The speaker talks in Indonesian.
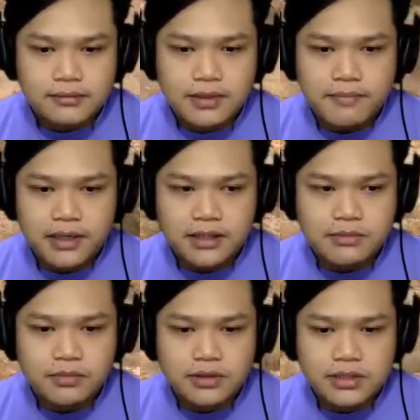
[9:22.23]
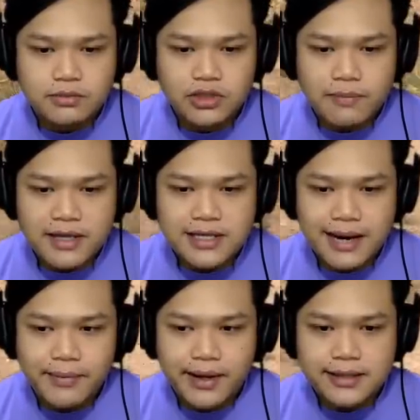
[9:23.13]
Ini, ini disebutnya pasir
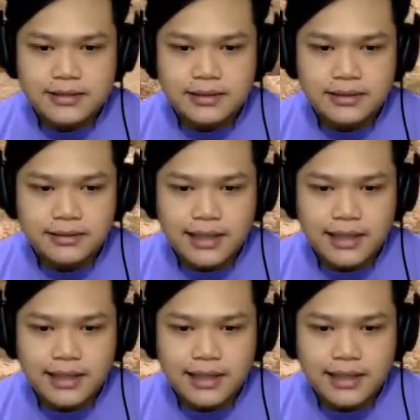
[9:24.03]
apa ya, guys?